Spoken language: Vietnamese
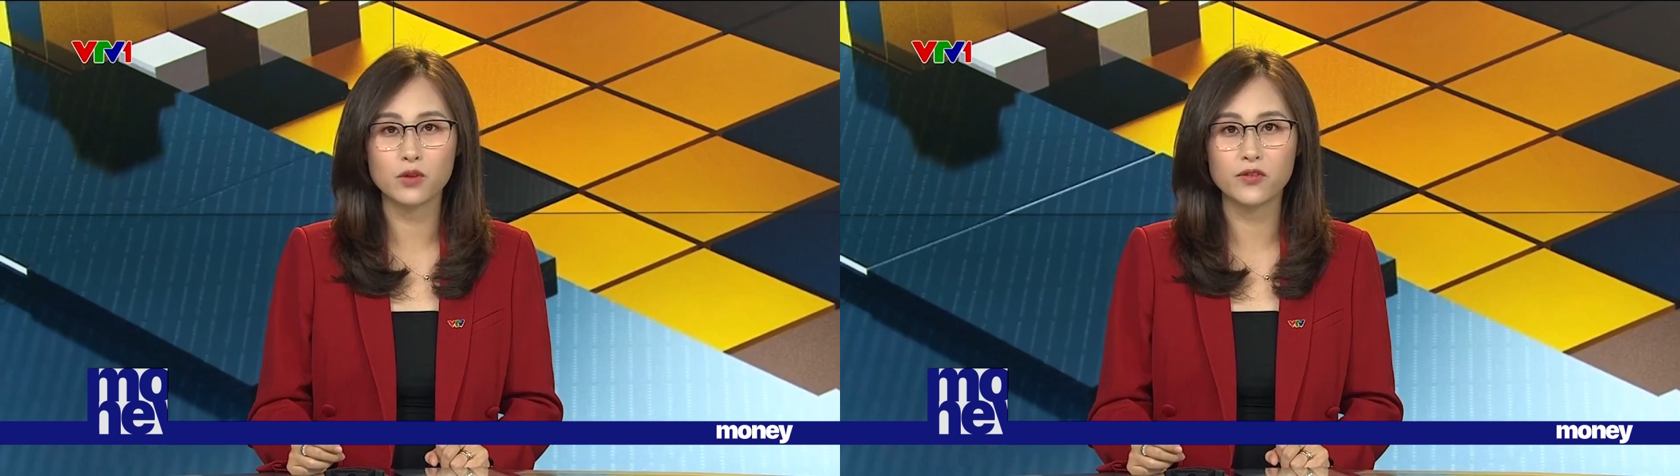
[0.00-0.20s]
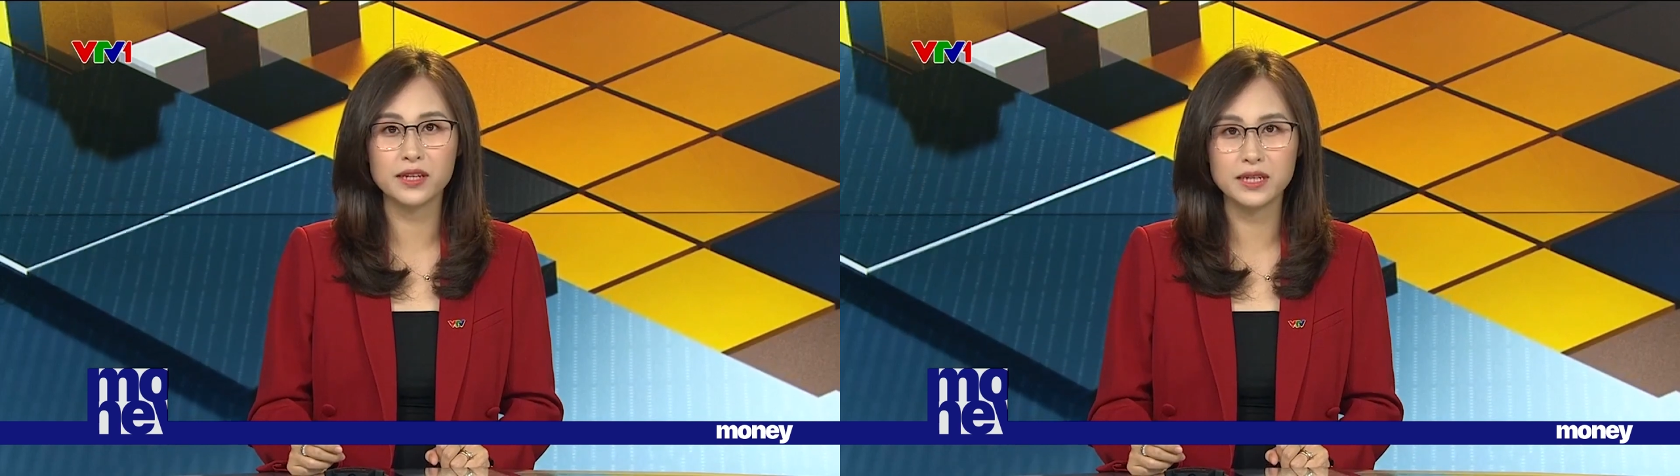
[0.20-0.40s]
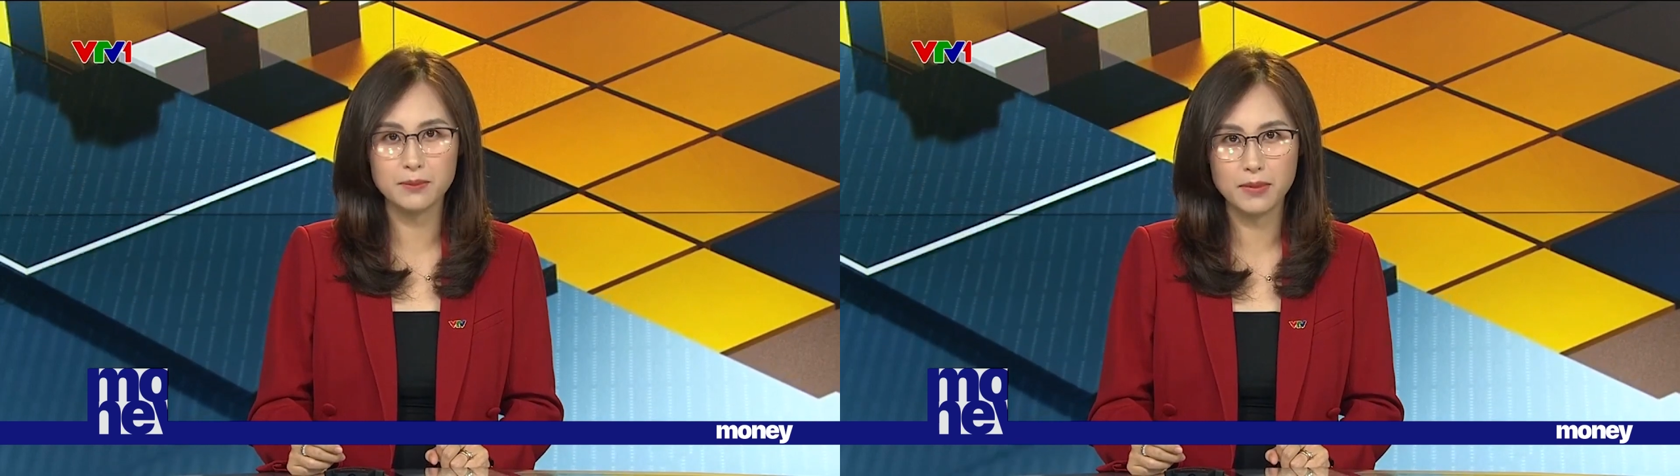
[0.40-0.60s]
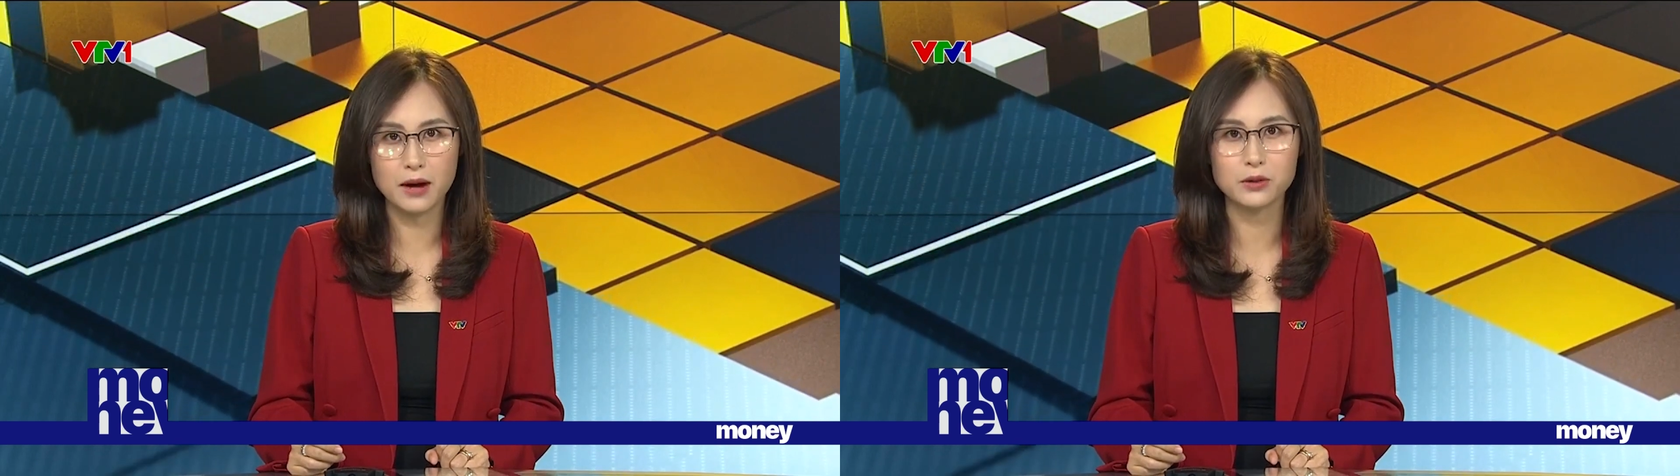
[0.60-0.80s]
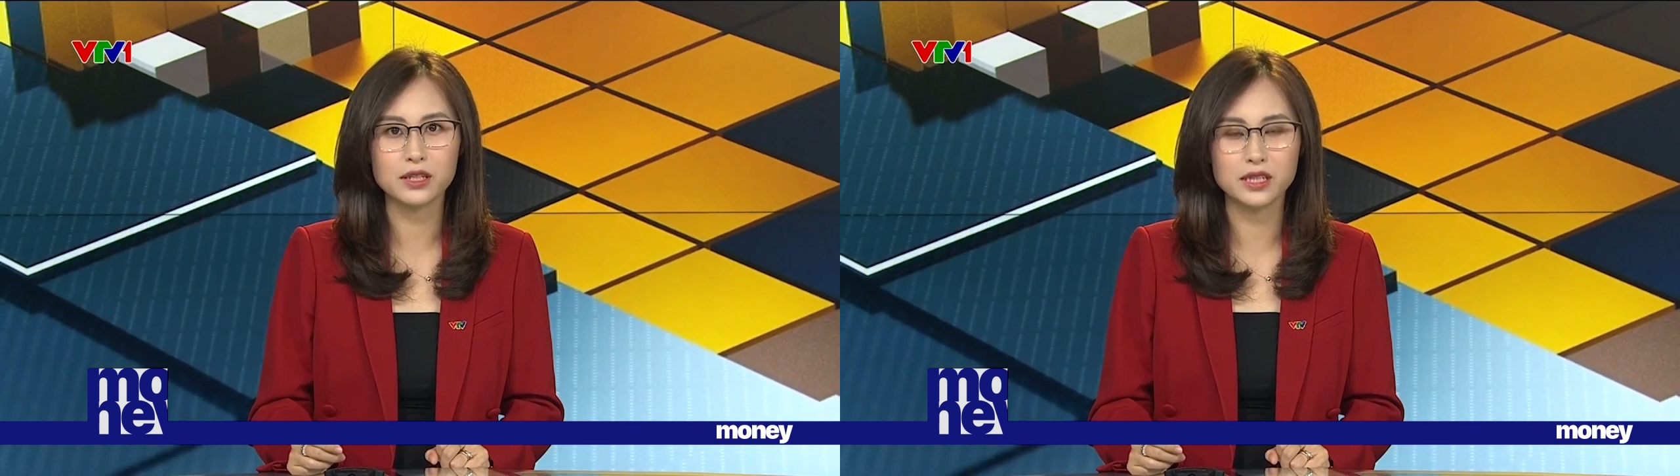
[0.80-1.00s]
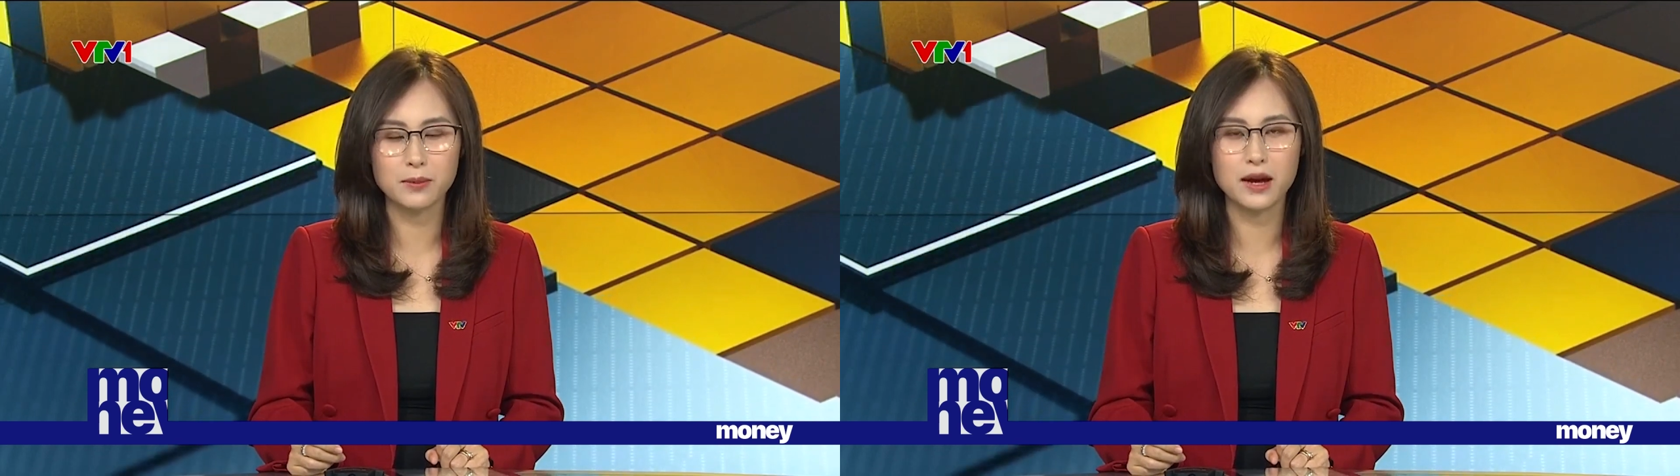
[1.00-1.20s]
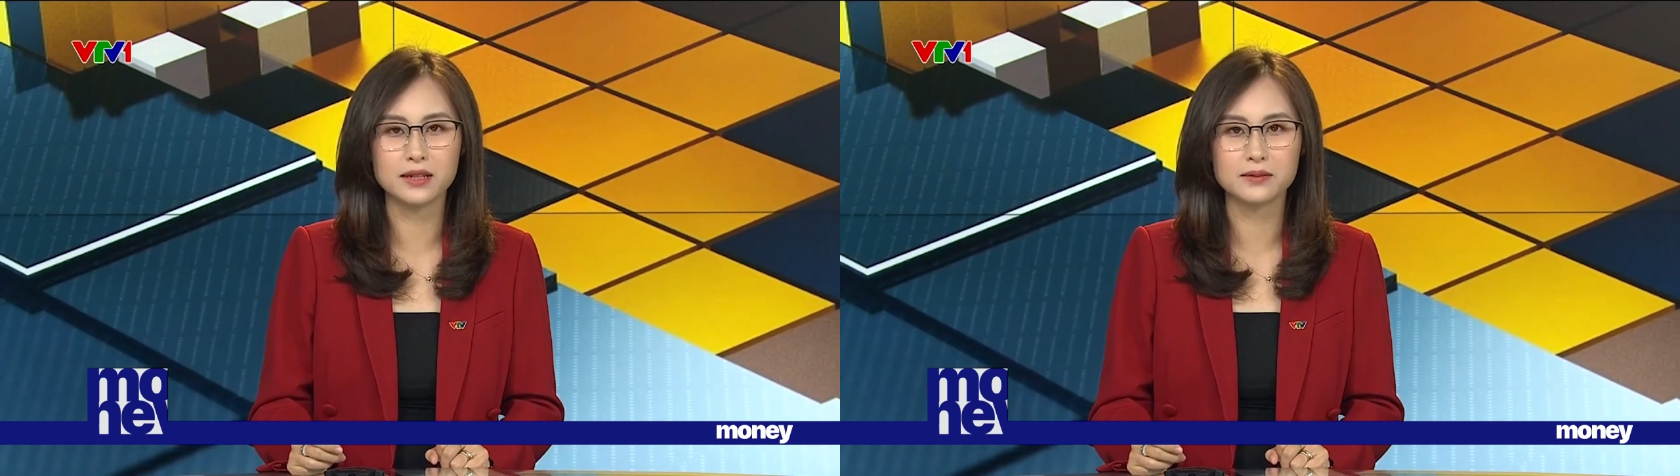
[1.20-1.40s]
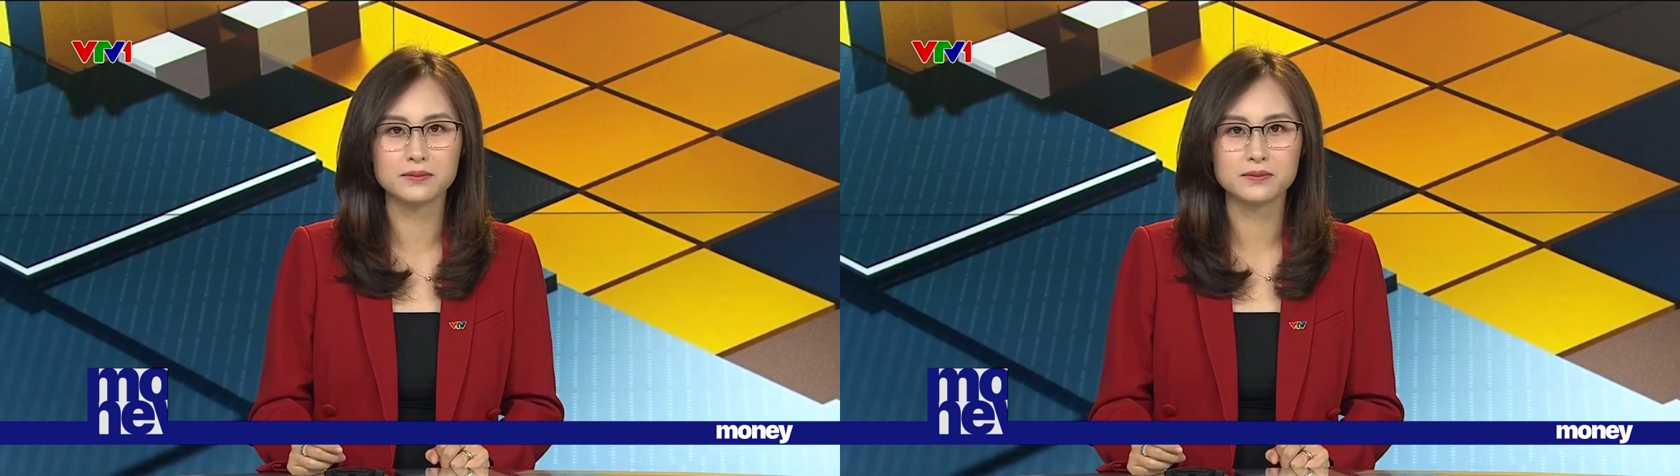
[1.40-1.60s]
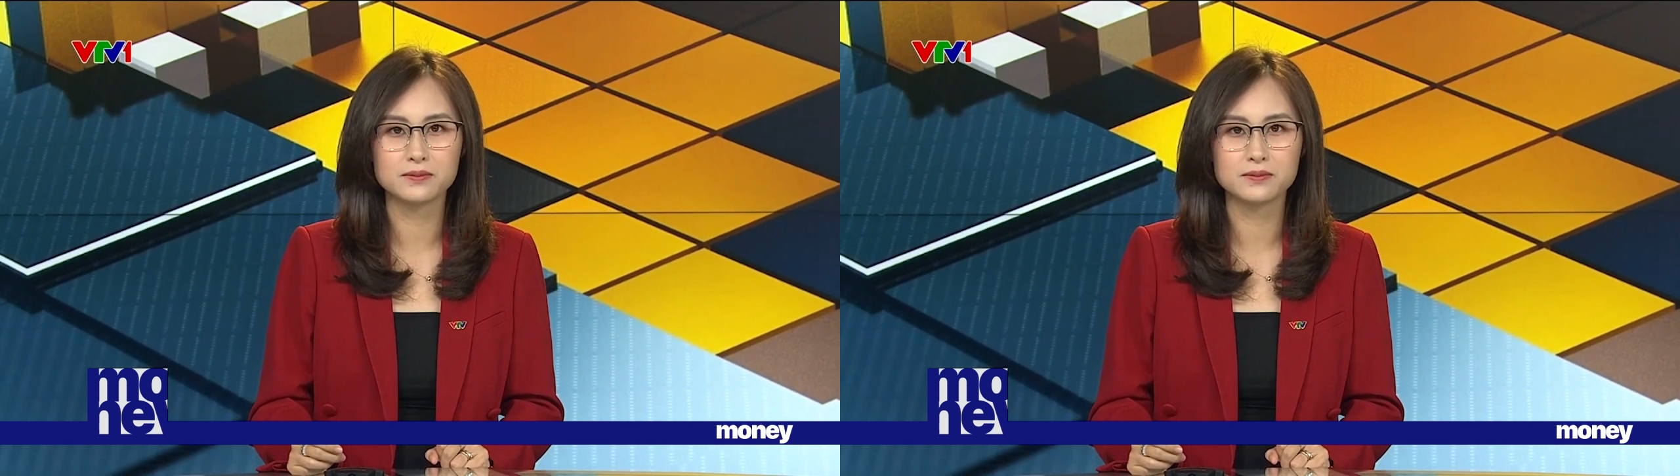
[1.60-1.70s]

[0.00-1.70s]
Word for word: qua phần điểm báo tại Nhật Bản.